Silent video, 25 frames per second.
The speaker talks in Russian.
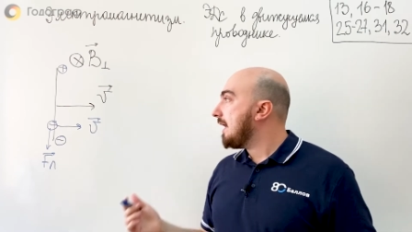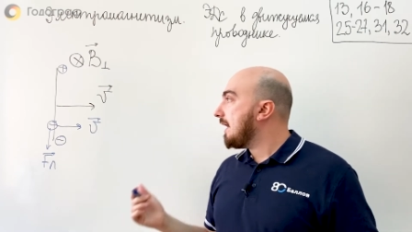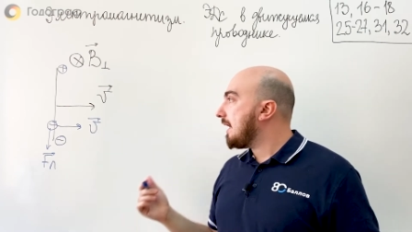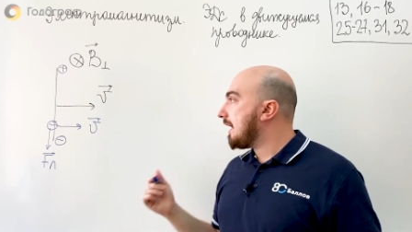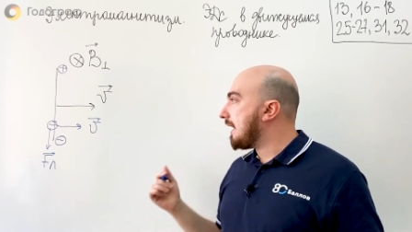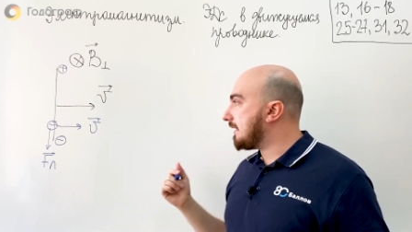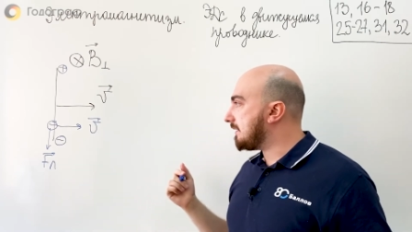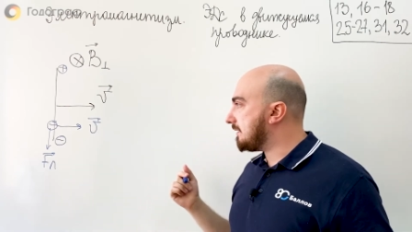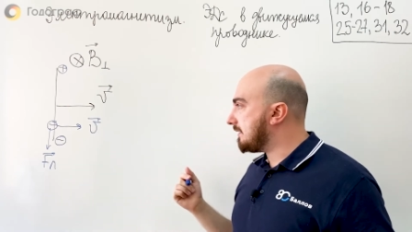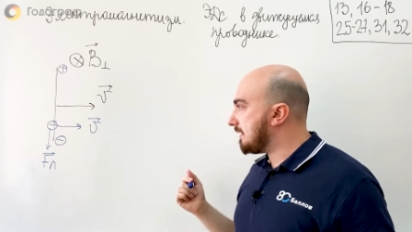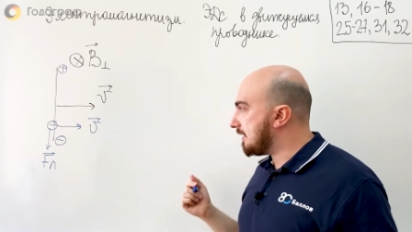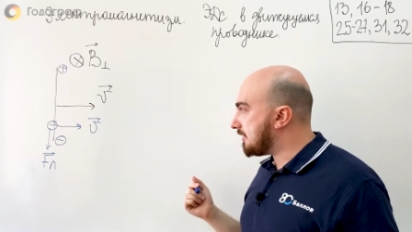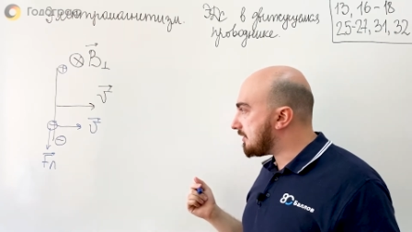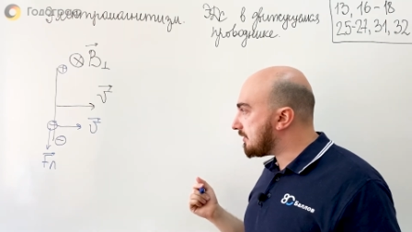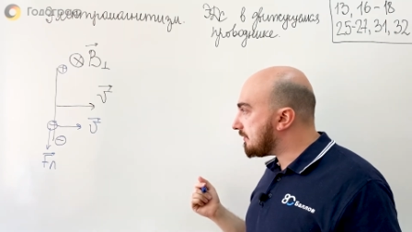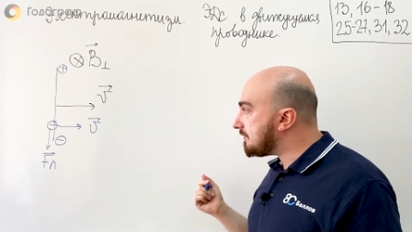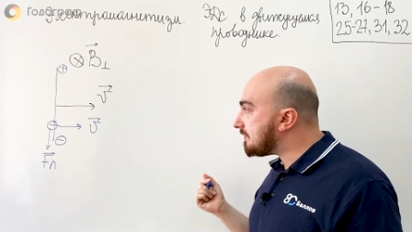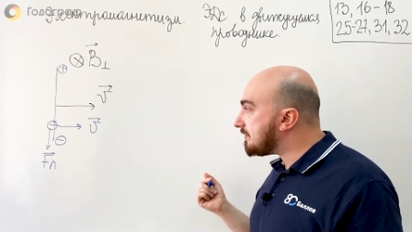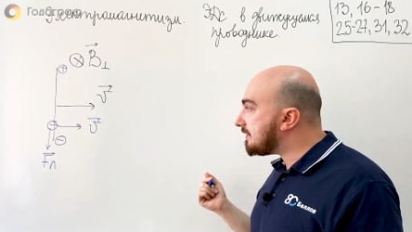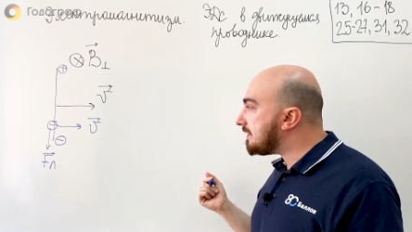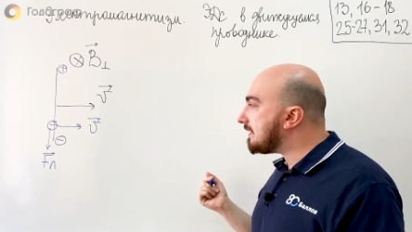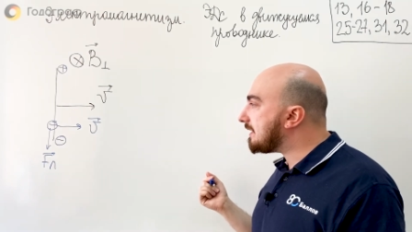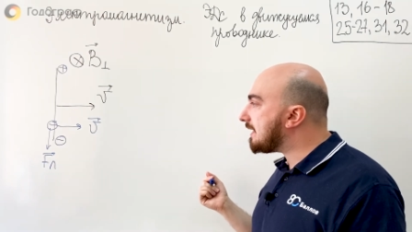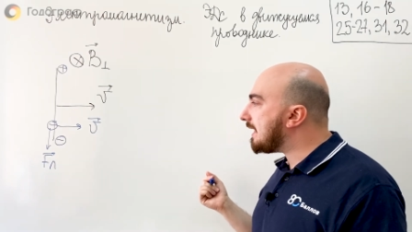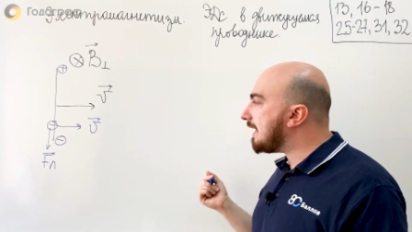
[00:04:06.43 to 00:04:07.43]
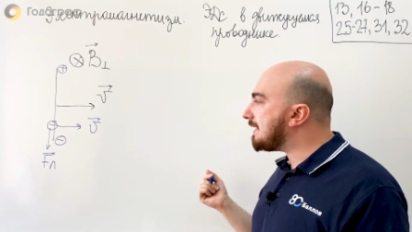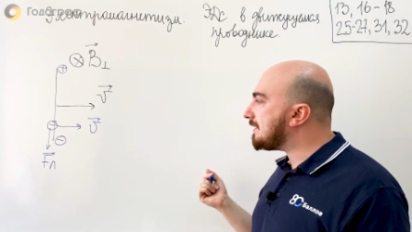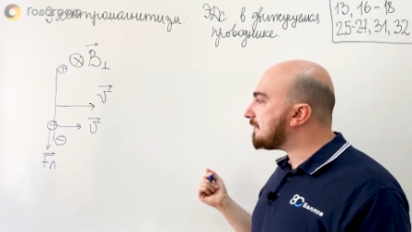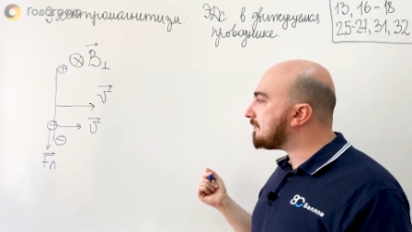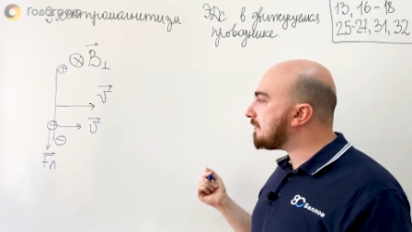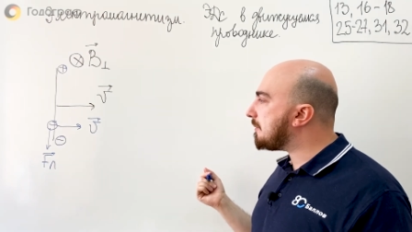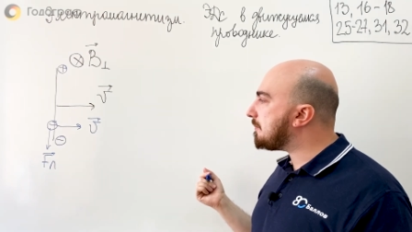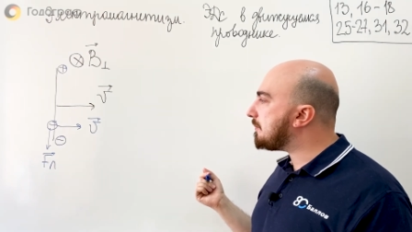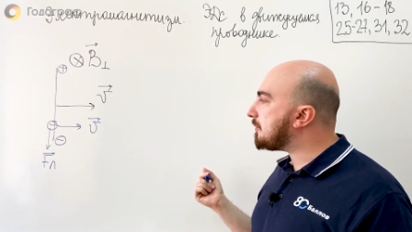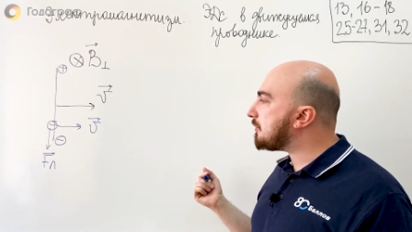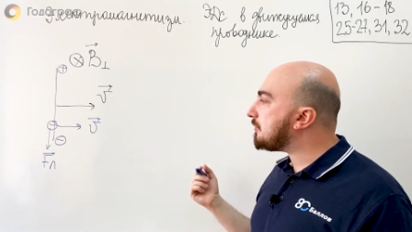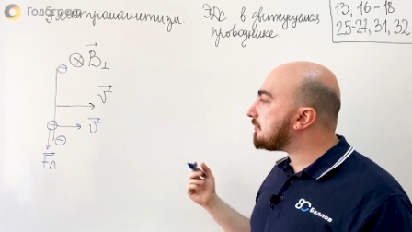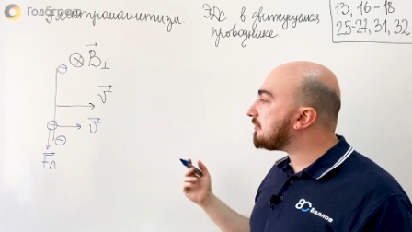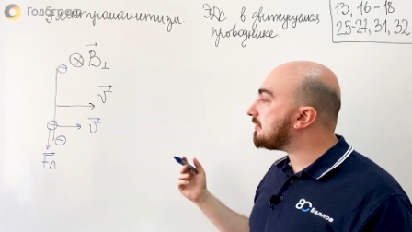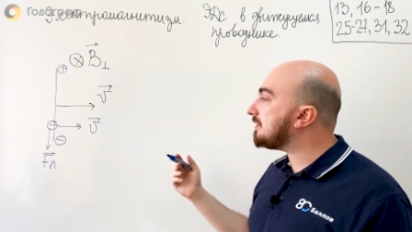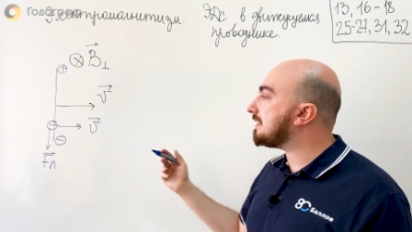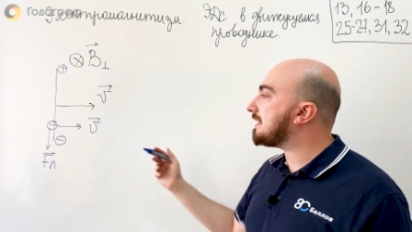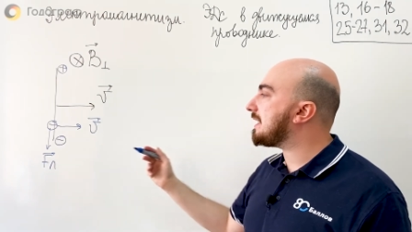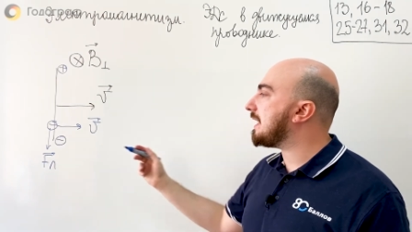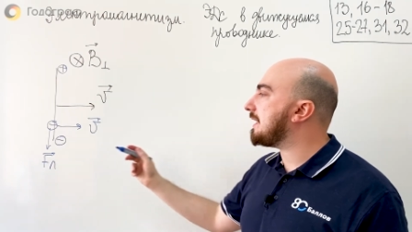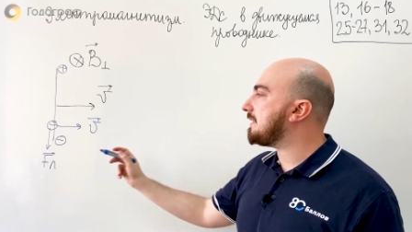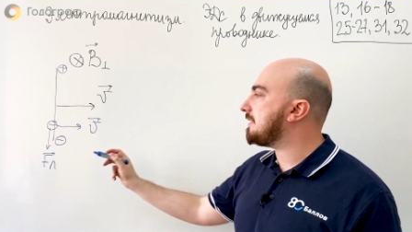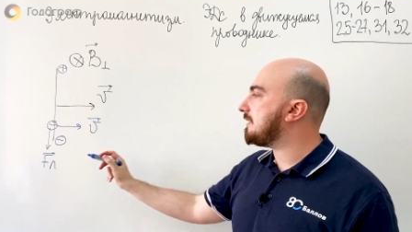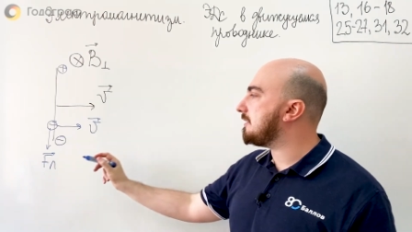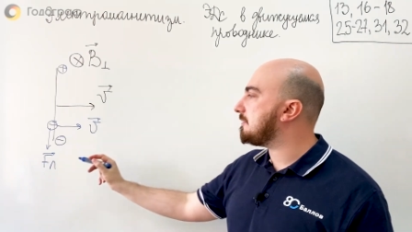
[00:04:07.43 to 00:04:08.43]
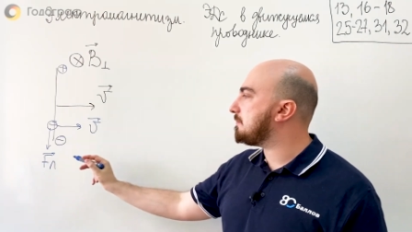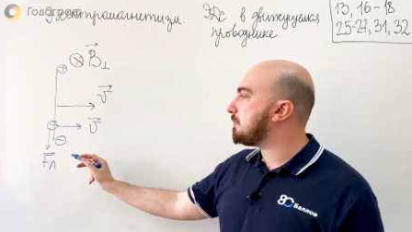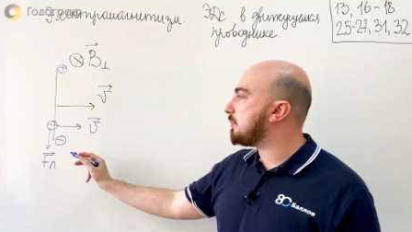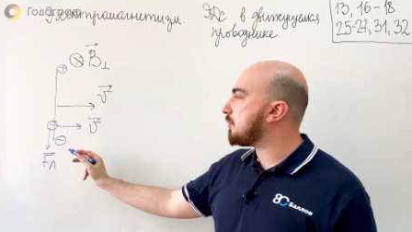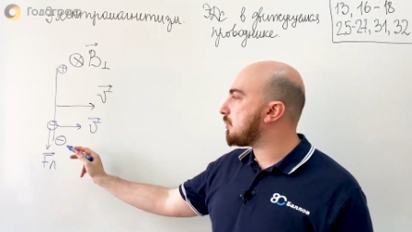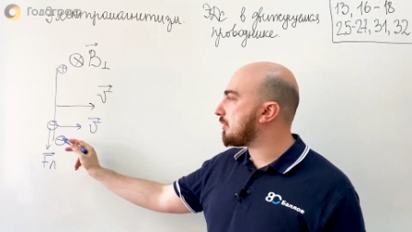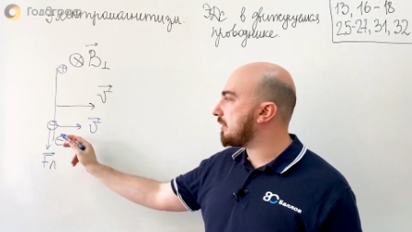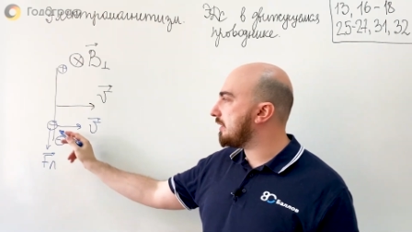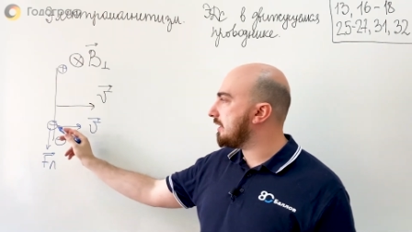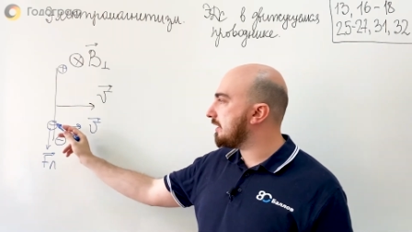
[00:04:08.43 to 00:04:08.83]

А дальше возникает вопрос, до каких пор